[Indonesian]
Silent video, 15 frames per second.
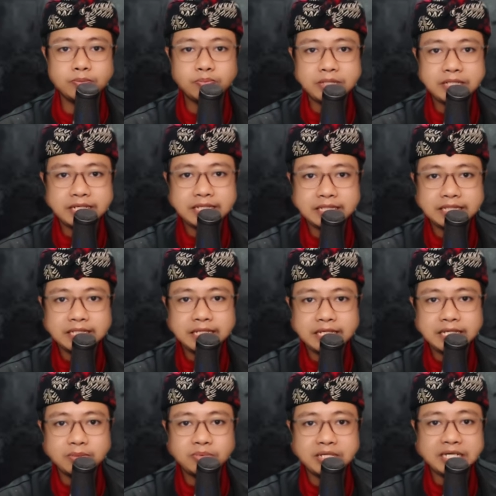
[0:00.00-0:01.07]
penyakit ini
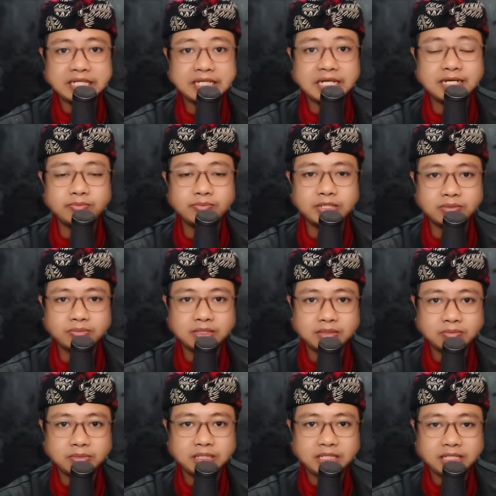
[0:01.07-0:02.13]
adalah penyakit dalam ya
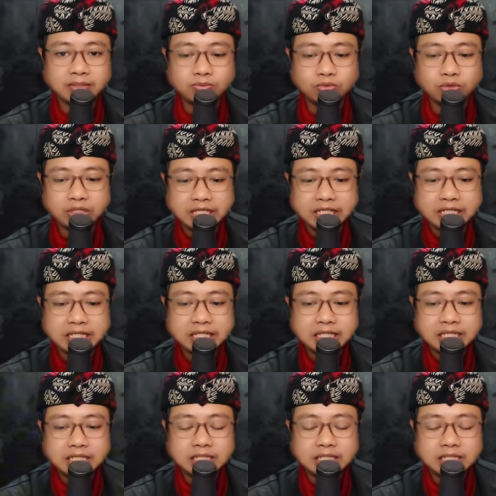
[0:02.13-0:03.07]
teman-teman yang mungkin